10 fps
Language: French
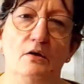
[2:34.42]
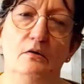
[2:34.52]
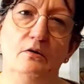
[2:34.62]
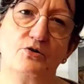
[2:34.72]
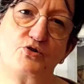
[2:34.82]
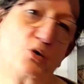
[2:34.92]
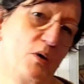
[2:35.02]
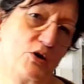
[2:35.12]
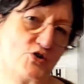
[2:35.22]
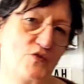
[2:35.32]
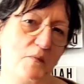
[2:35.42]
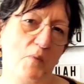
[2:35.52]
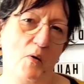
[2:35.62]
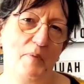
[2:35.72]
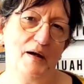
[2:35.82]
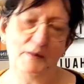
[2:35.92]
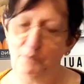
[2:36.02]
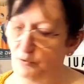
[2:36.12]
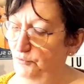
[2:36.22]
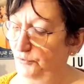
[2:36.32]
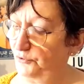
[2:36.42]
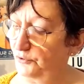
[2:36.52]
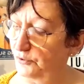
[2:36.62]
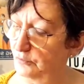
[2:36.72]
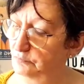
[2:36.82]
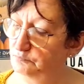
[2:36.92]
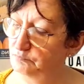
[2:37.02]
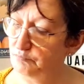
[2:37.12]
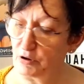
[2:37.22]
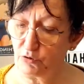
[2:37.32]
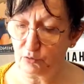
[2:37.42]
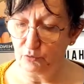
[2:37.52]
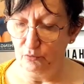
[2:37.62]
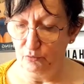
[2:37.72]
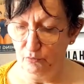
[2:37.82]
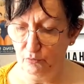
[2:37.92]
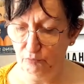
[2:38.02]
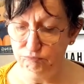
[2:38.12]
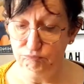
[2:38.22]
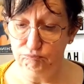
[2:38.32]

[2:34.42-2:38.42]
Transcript: Euh, je crois que je ne vais pas en parler plus parce que...